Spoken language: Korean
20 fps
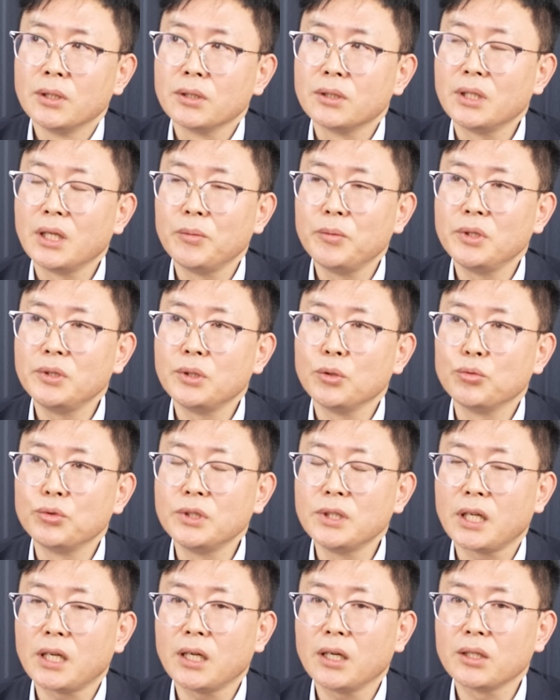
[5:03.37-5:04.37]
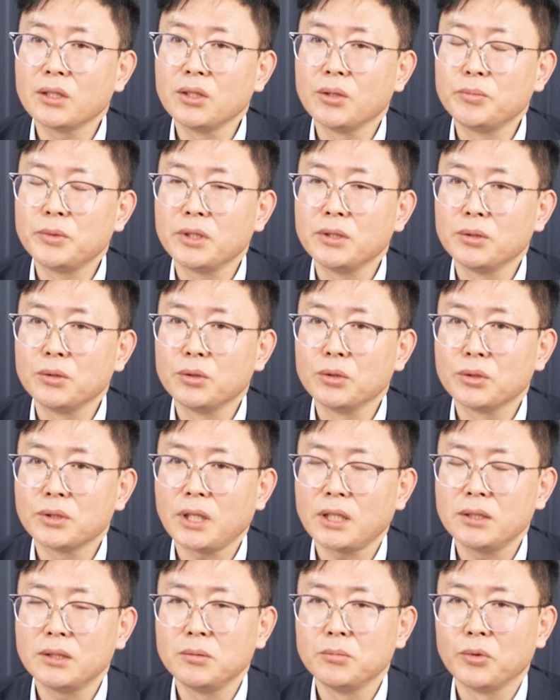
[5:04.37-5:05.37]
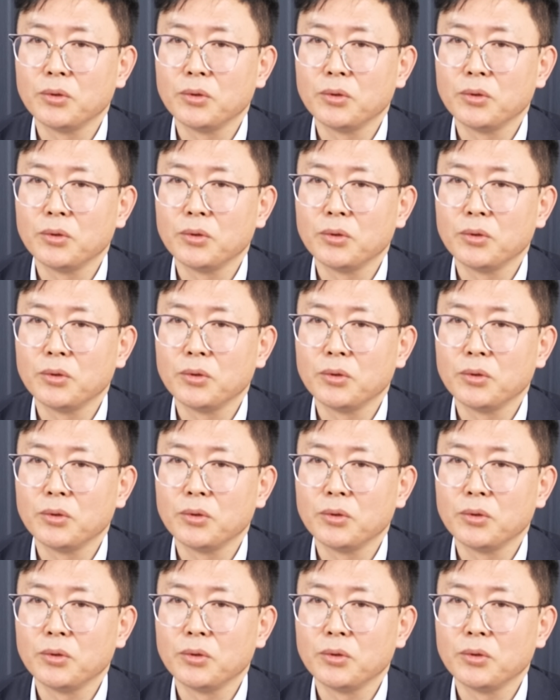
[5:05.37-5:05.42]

그 다음에 이제 우리나라 기업체들도 사실